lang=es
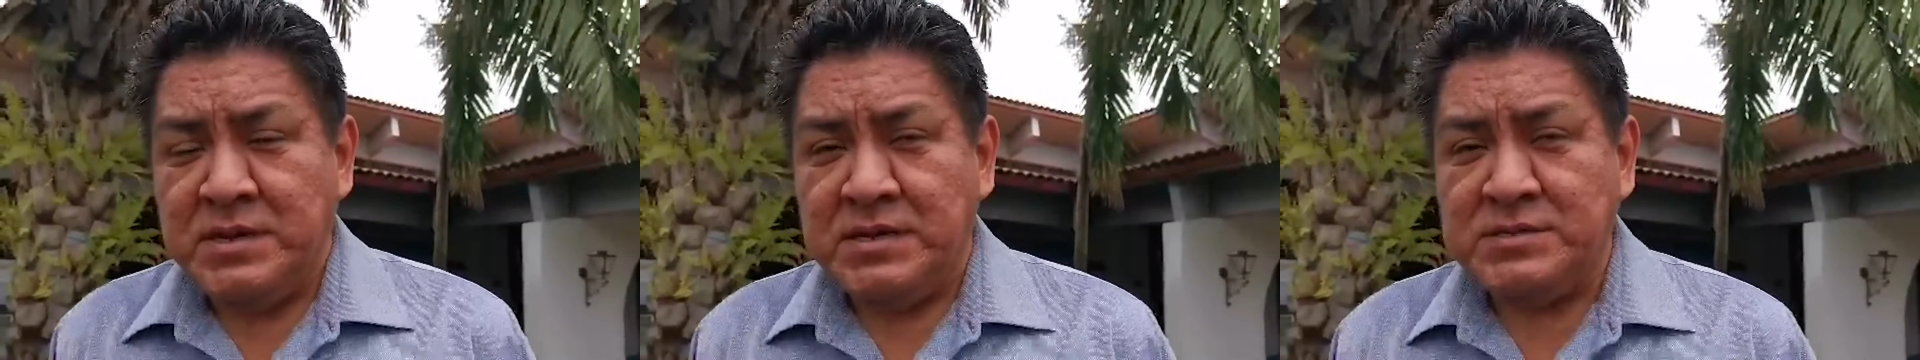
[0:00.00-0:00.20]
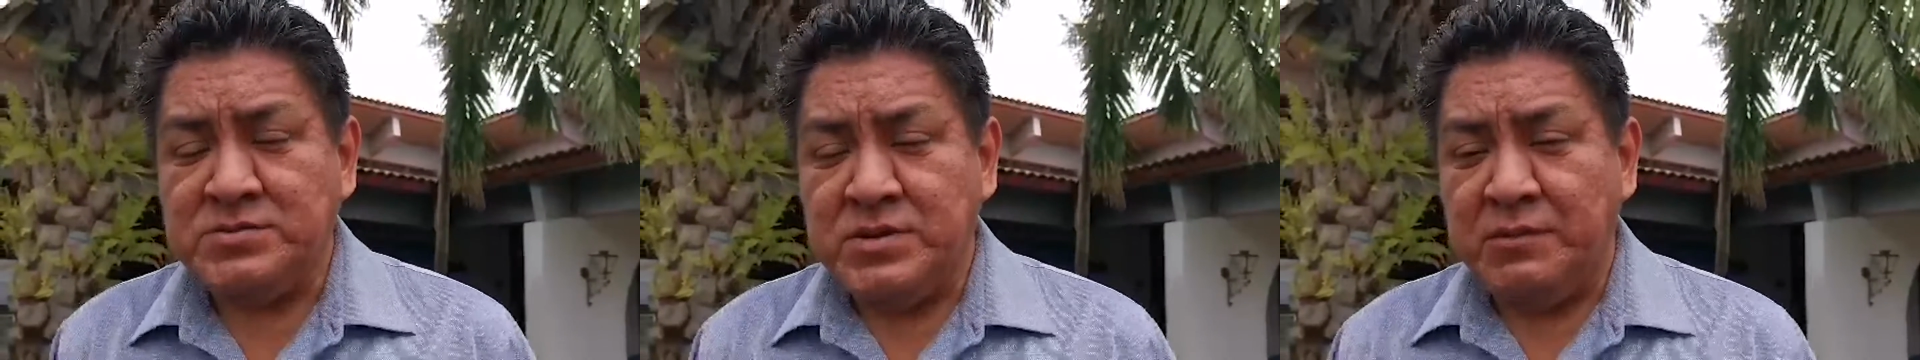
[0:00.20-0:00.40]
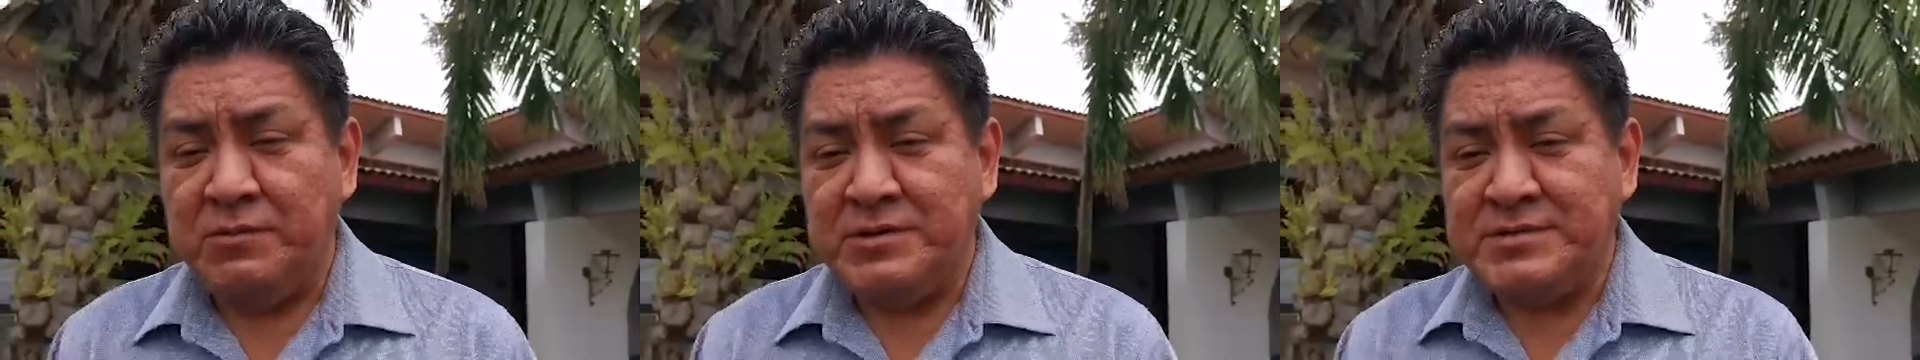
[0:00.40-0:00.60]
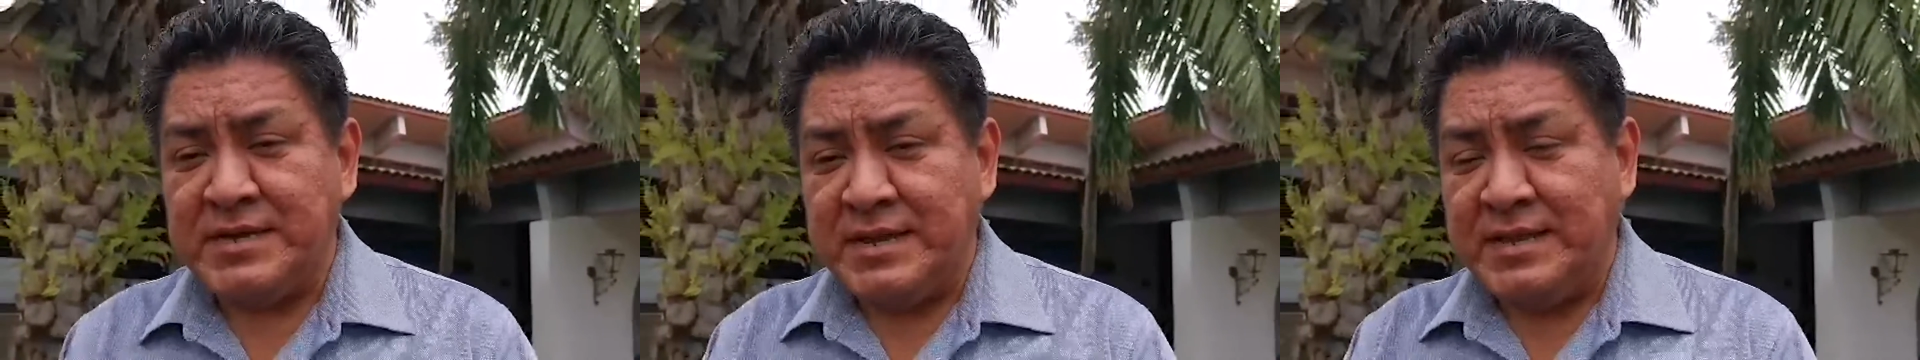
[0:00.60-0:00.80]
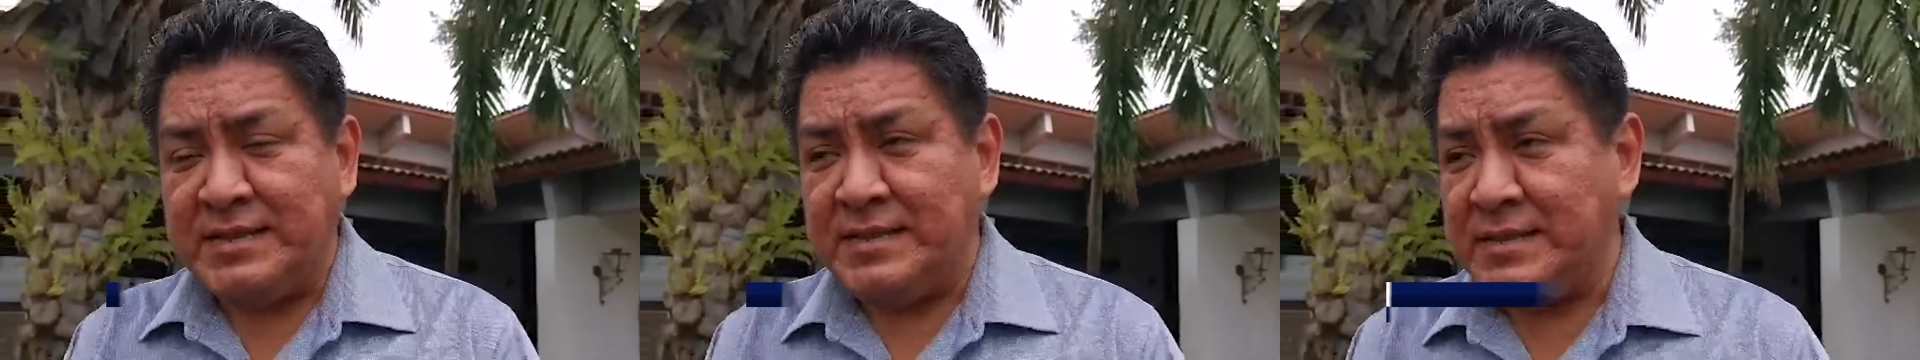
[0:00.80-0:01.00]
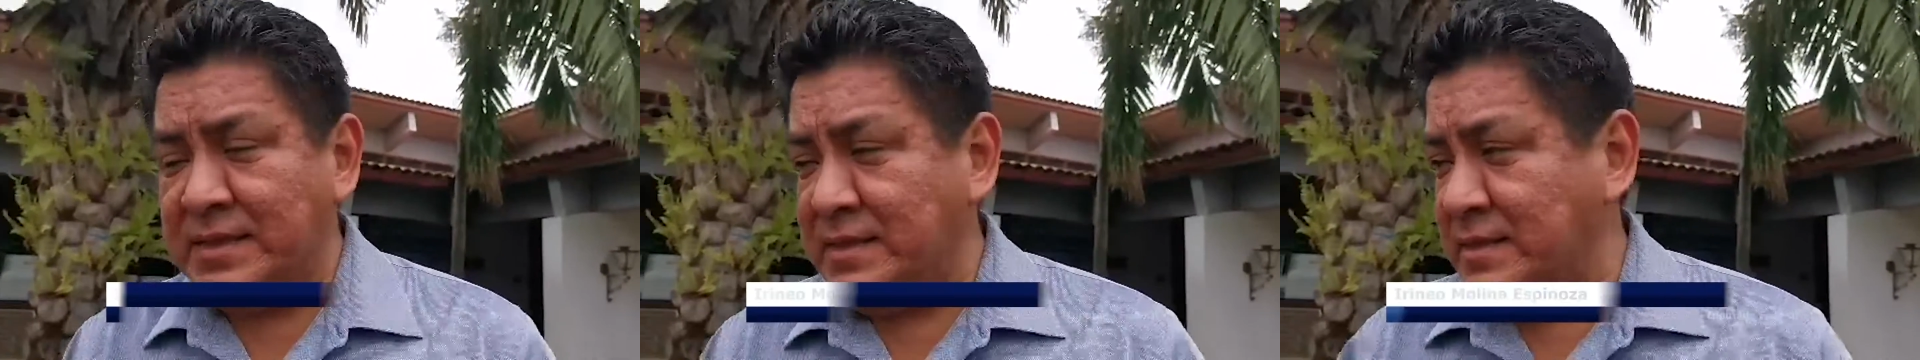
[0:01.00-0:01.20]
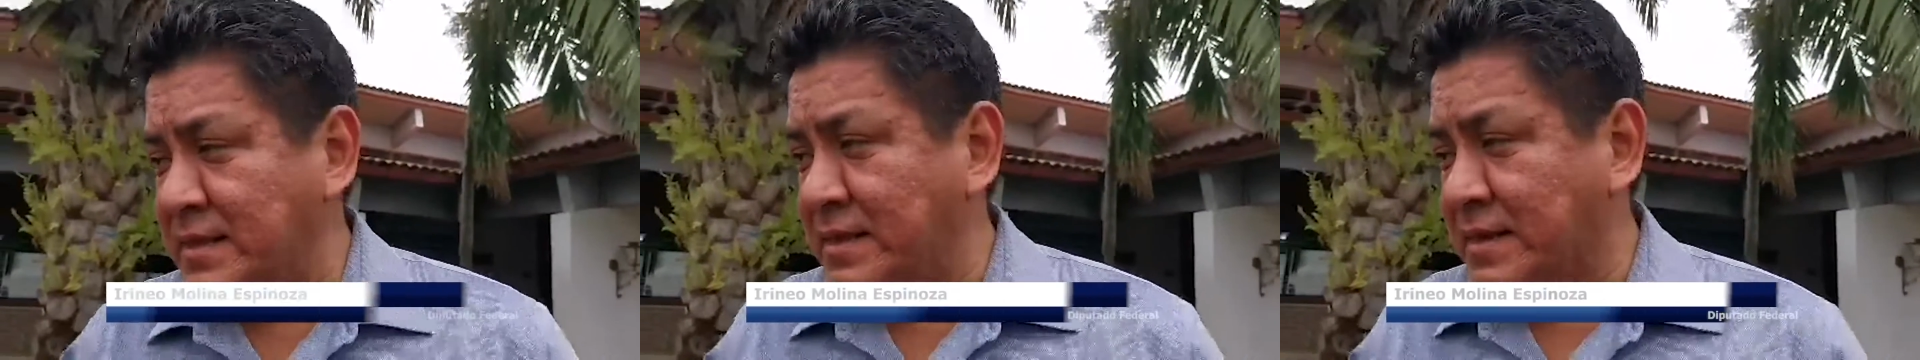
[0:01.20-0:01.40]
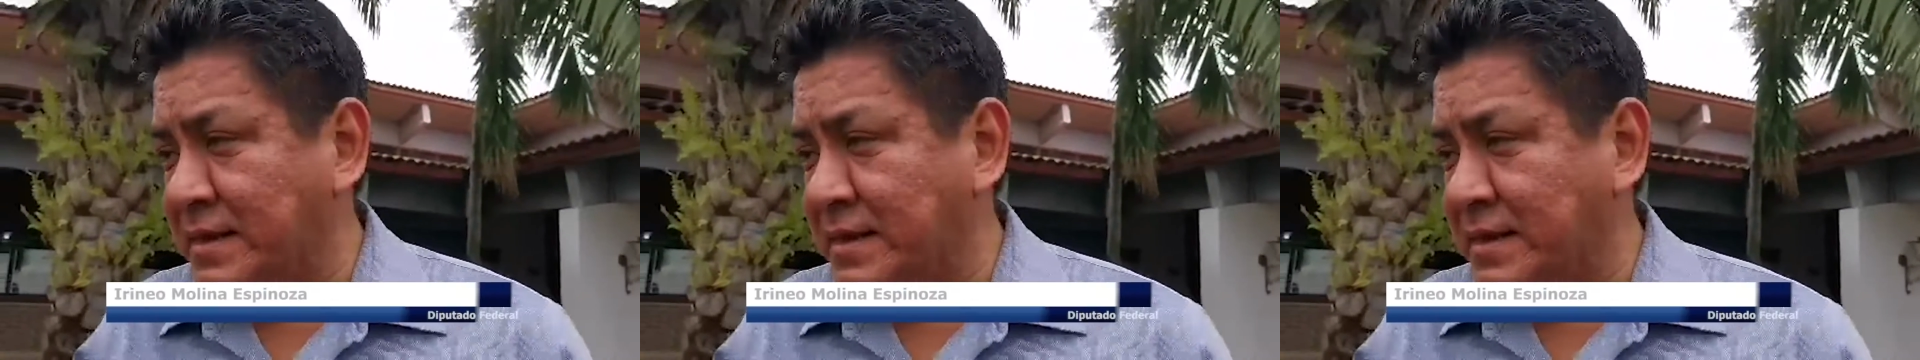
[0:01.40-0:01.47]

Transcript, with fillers: Es una bolsa grande, de,